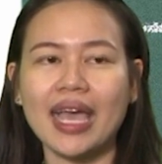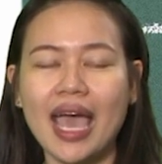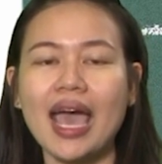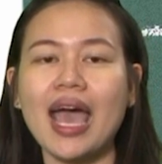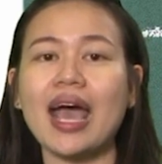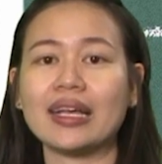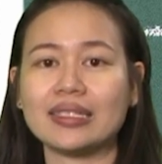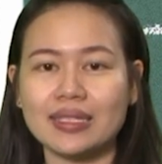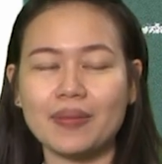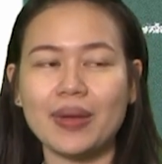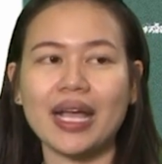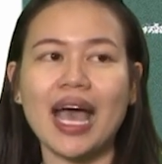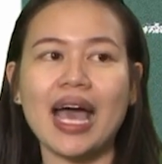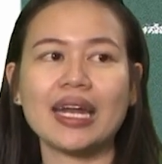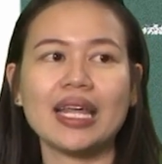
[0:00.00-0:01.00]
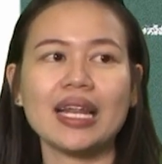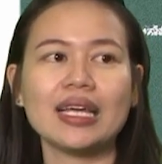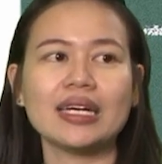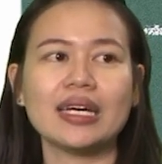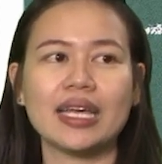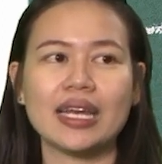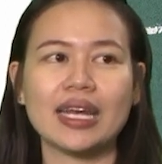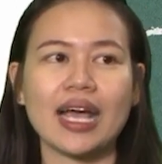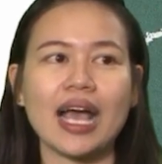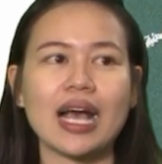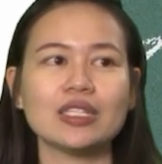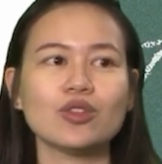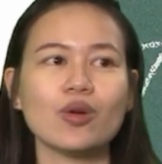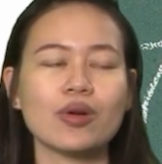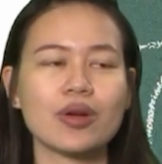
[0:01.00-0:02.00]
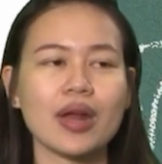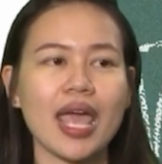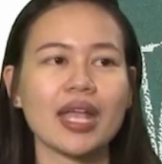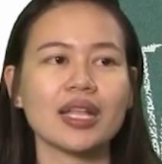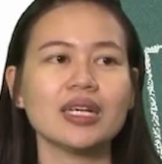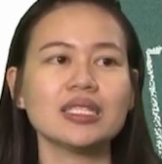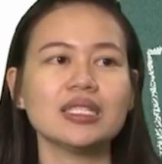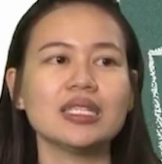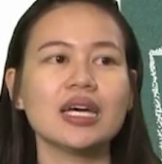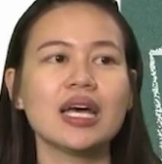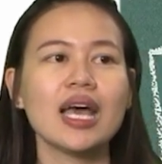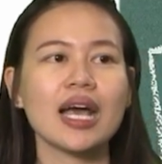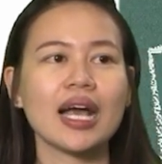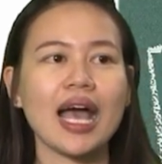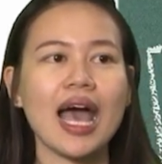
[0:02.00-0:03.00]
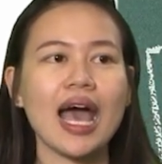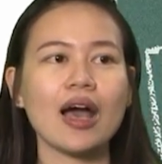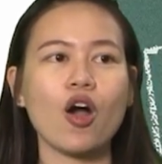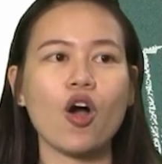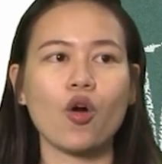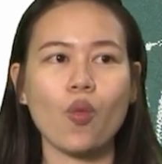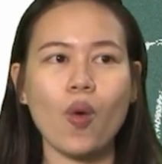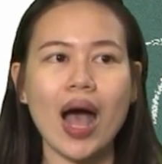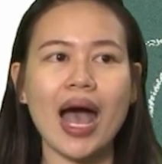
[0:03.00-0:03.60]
แก้อักสมการได้เลยนะคะส่วนเรนก็คือค่าของ